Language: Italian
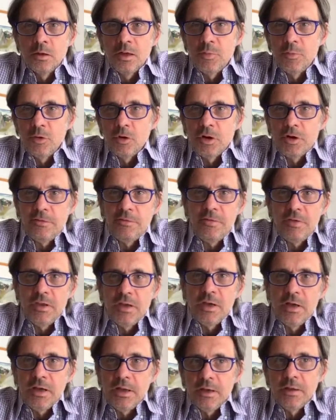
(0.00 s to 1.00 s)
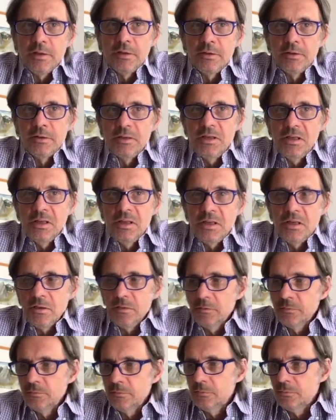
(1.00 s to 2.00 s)
La biografia di
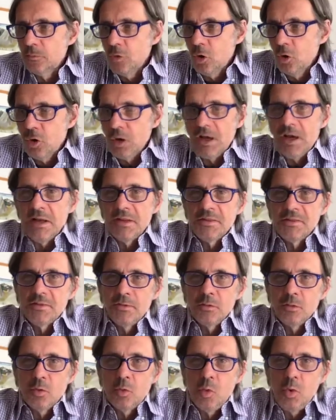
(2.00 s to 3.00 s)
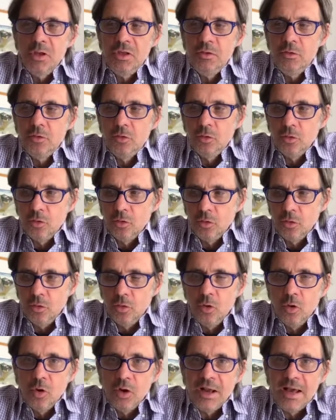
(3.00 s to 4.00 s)
Orazio,
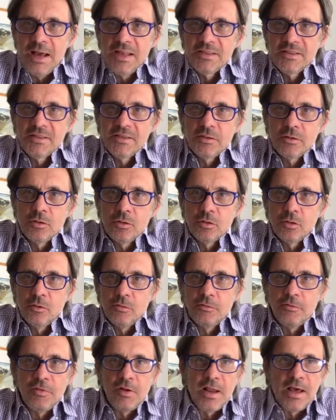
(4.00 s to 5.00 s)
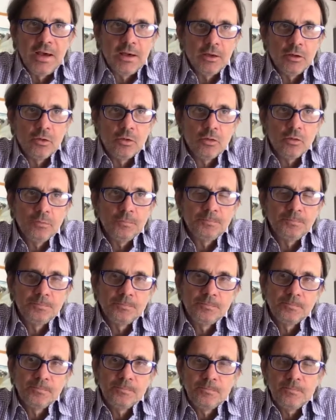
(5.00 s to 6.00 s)
quinto Orazio Flacco.
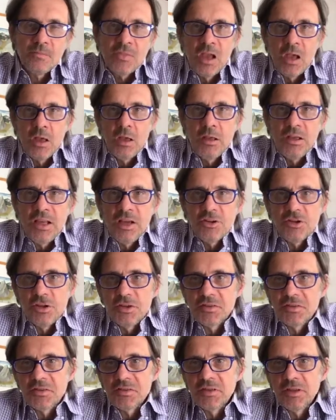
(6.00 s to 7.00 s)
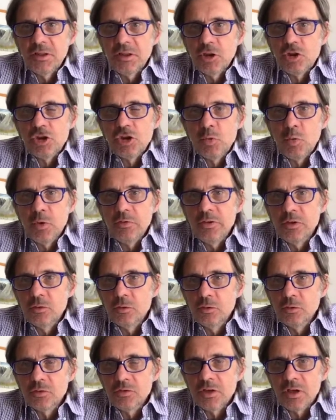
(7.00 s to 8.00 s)
Nasce nel 65 a
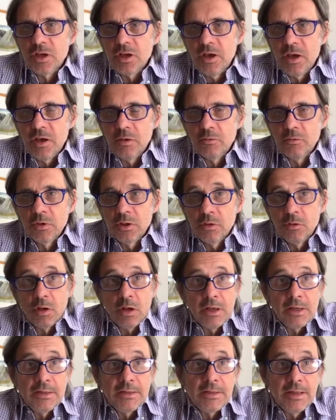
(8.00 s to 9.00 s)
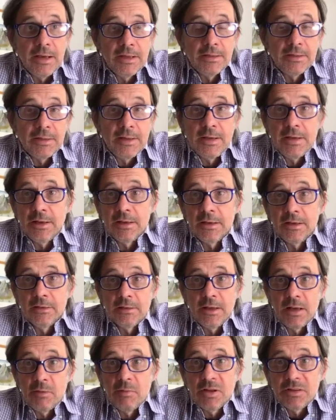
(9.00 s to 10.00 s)
Venosa, che è una località
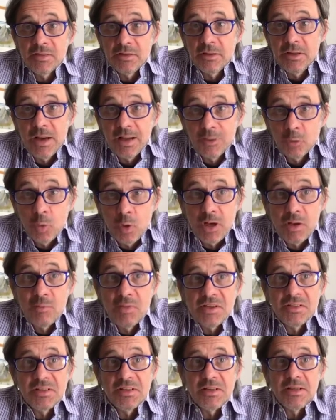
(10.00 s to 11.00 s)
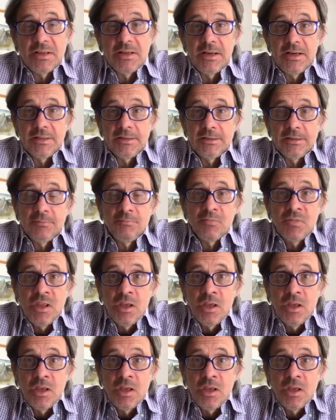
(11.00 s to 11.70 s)
dell'attuale della Basi, Basilicata.